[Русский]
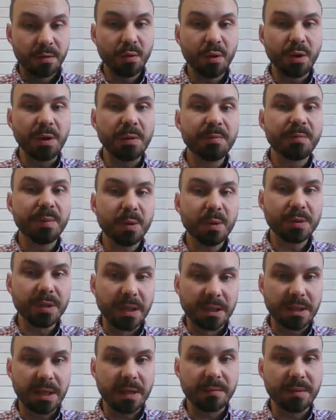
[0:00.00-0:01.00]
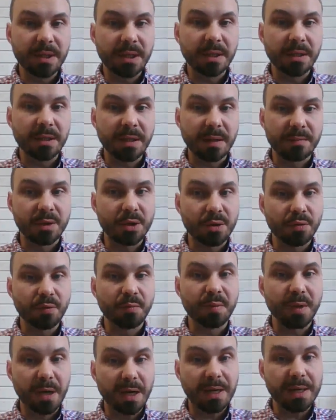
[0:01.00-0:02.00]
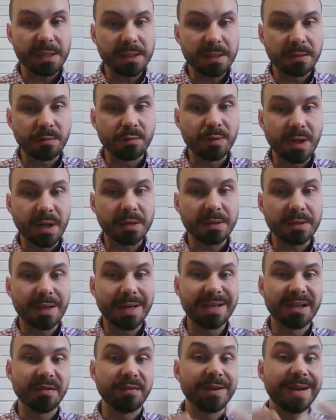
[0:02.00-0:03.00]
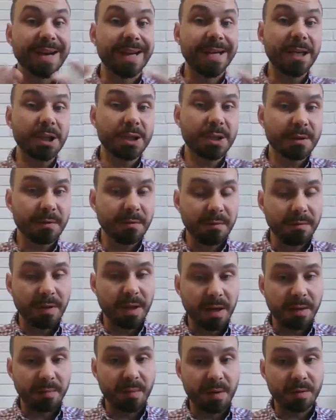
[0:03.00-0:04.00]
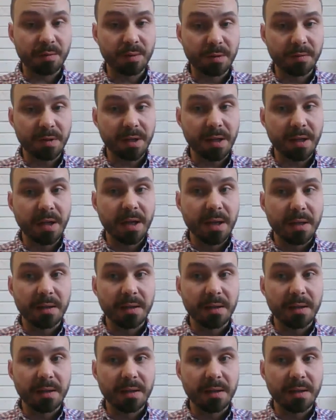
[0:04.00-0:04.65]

Ну и плюс, на самом деле, там еще упирается у нас это в количестве VR-оборудования.